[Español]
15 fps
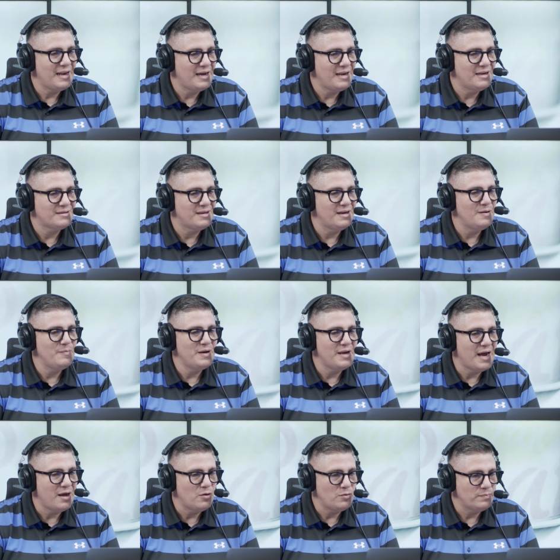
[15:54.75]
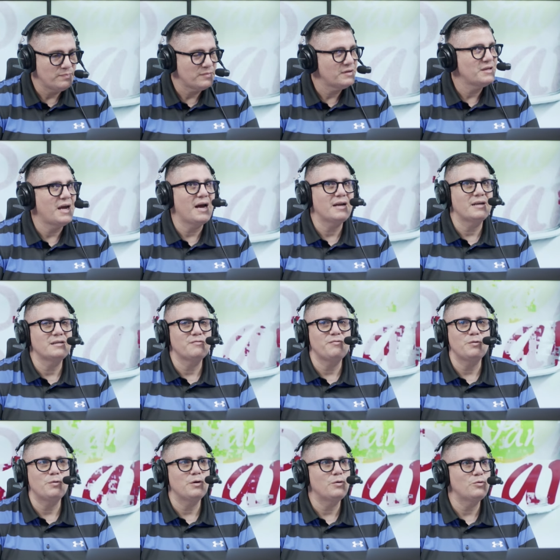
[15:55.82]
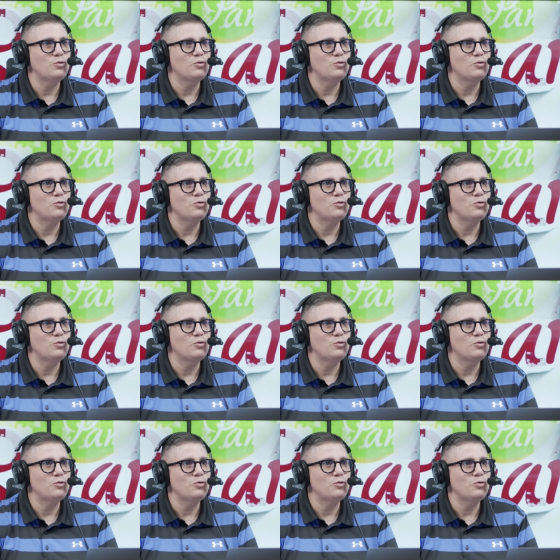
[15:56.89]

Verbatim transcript: El Águila está eliminado, ya clasificó en